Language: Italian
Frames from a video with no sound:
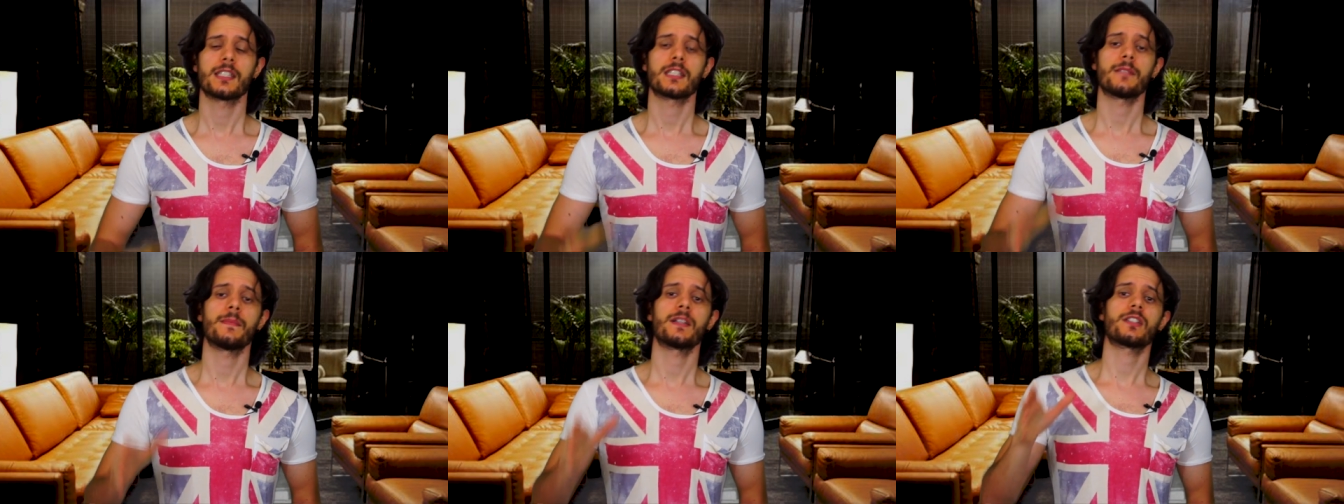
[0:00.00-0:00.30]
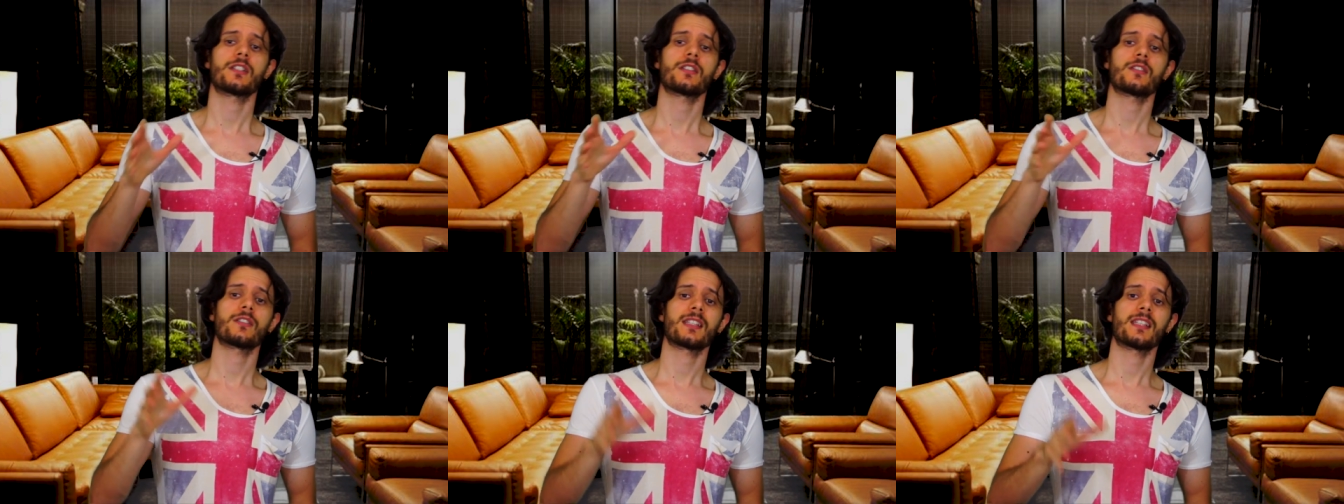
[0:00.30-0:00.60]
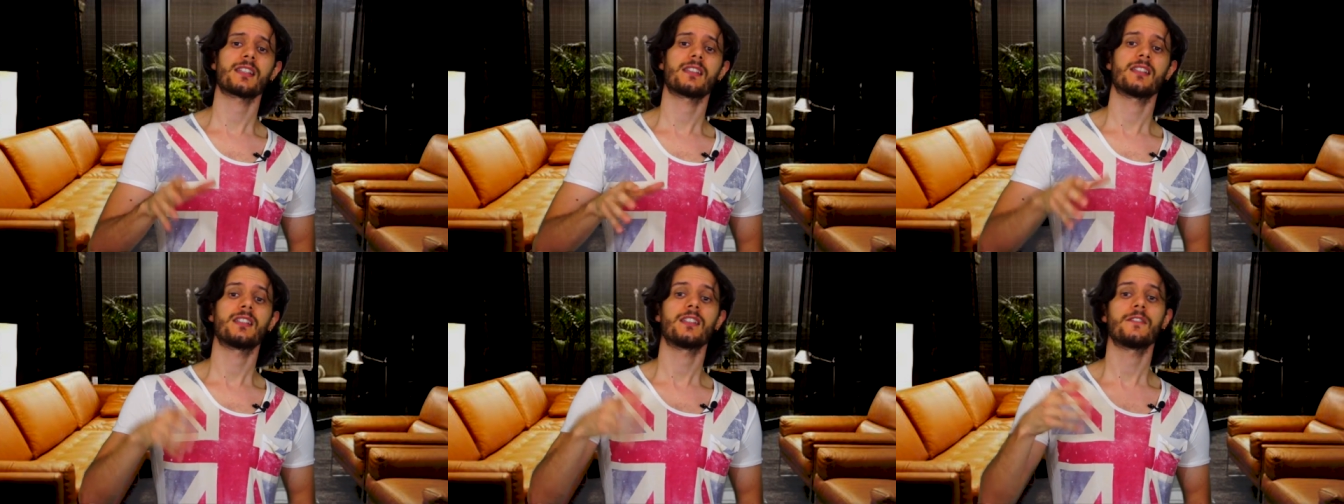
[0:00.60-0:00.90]
sembra ci siano
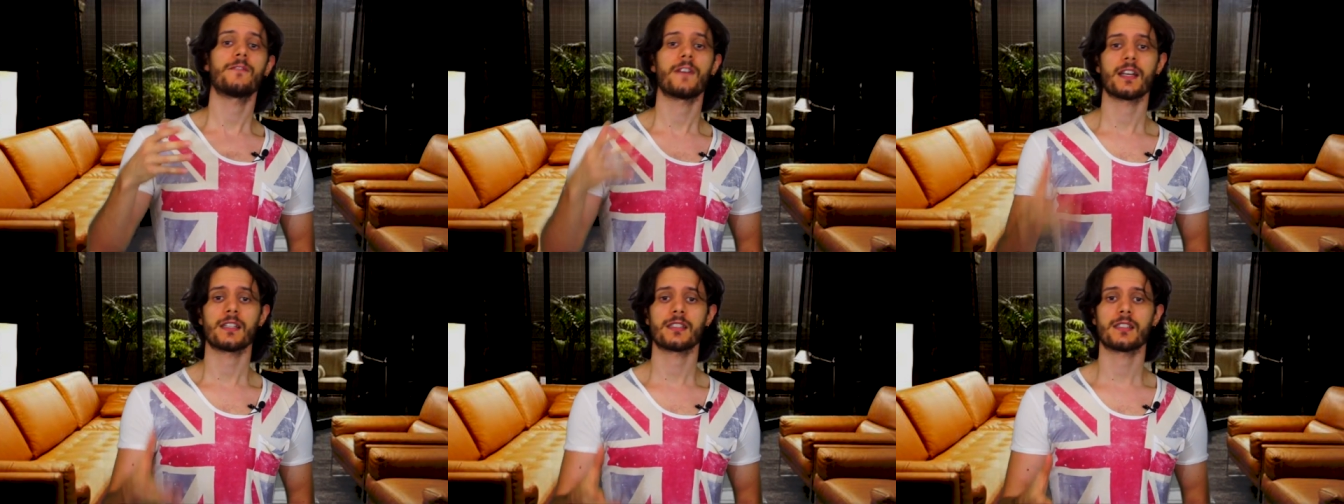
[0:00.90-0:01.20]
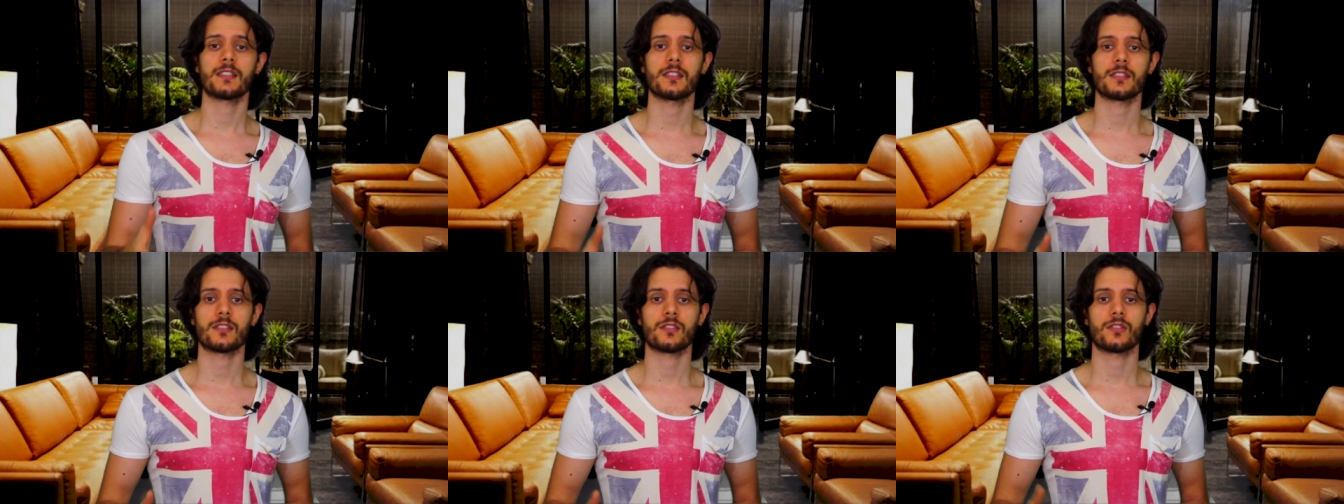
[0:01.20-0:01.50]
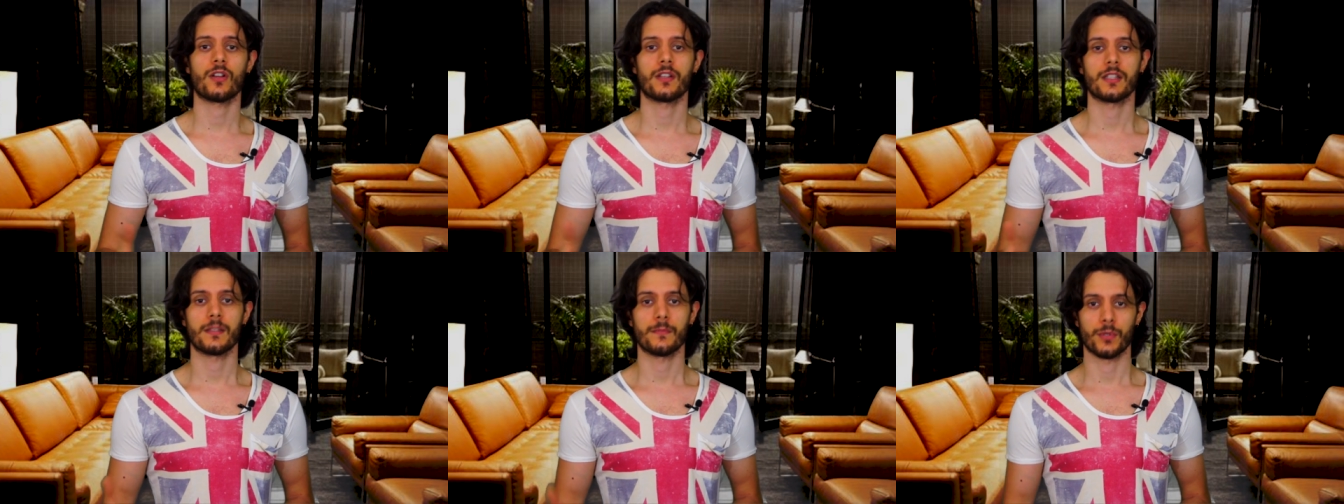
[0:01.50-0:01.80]
state diverse
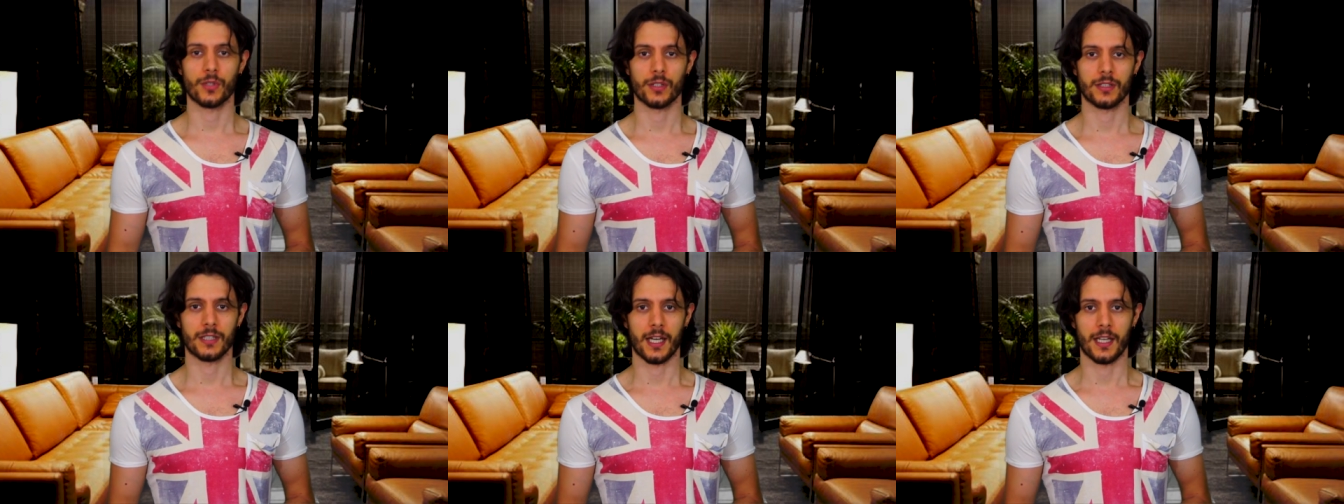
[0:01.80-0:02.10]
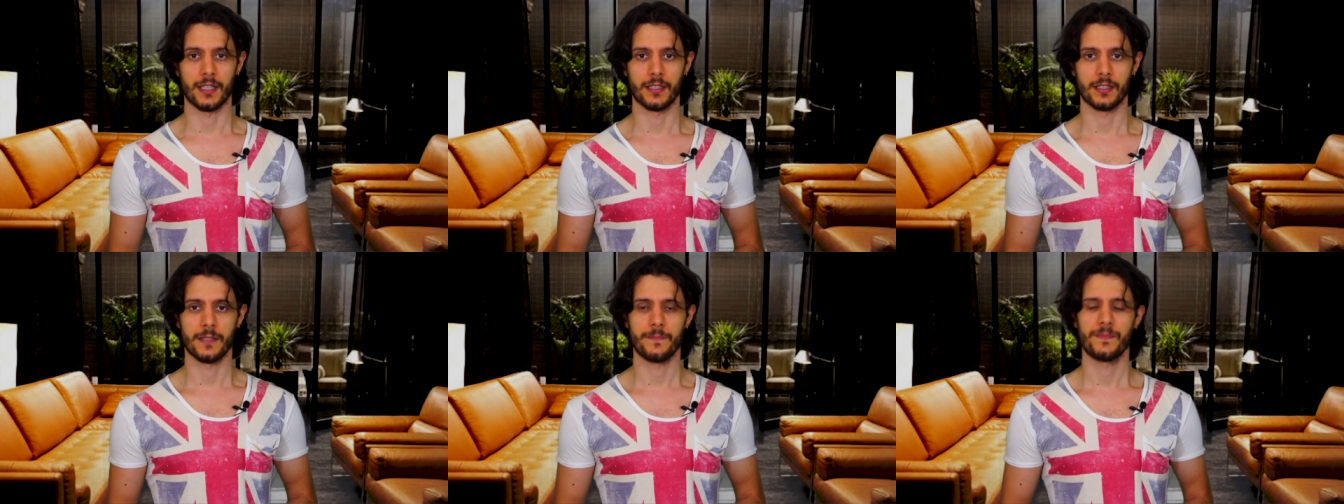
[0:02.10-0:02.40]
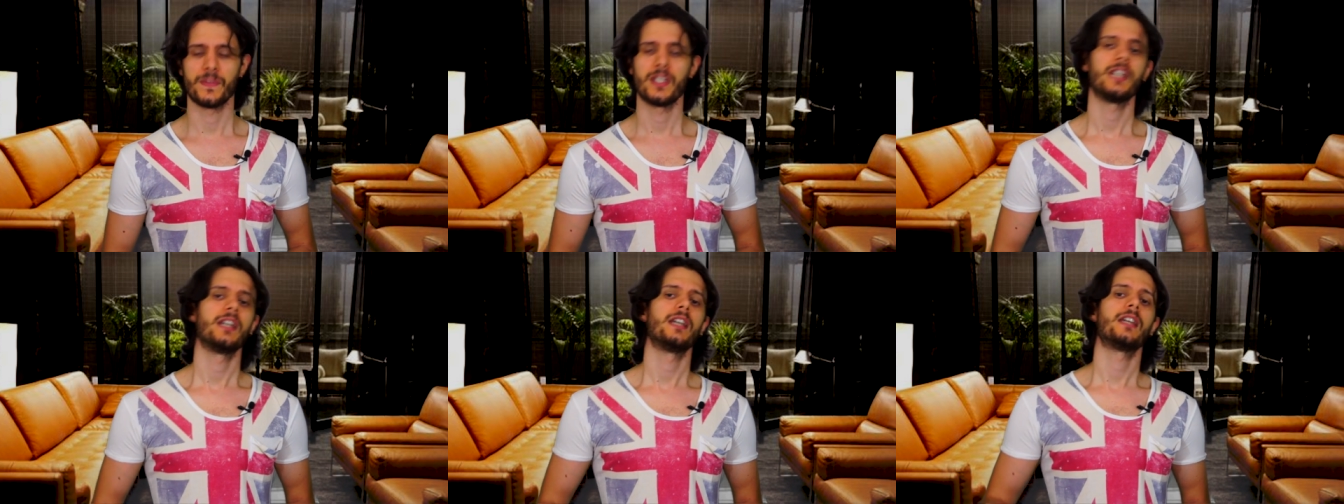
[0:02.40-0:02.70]
storie
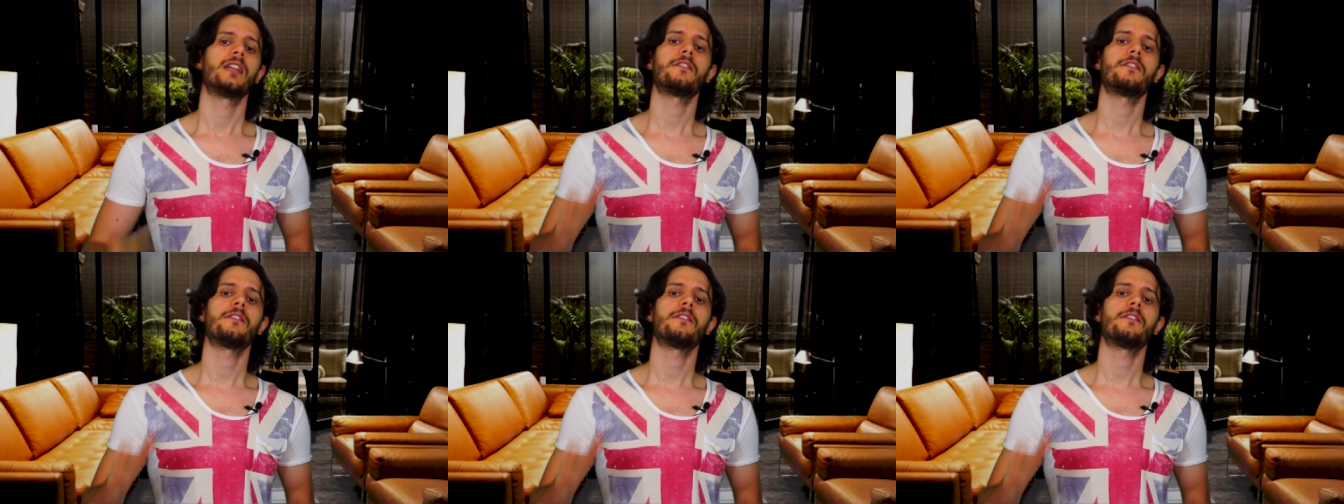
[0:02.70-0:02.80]
importanti.